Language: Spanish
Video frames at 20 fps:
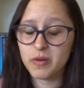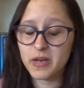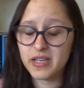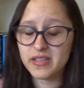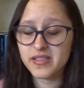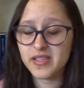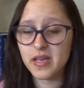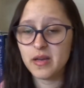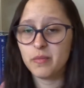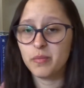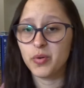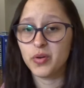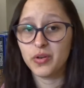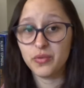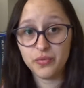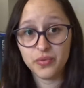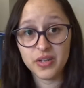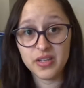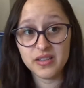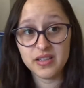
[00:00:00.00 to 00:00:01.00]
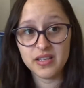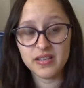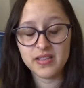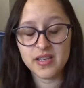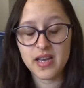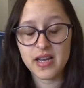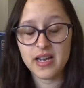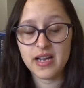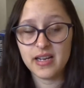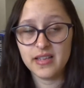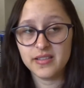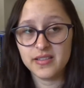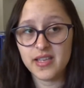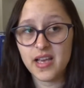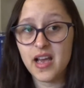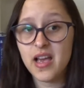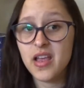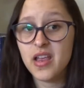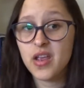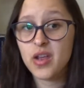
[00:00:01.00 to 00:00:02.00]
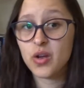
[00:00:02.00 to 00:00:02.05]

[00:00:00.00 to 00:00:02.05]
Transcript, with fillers: pasa por enfrente de esa casa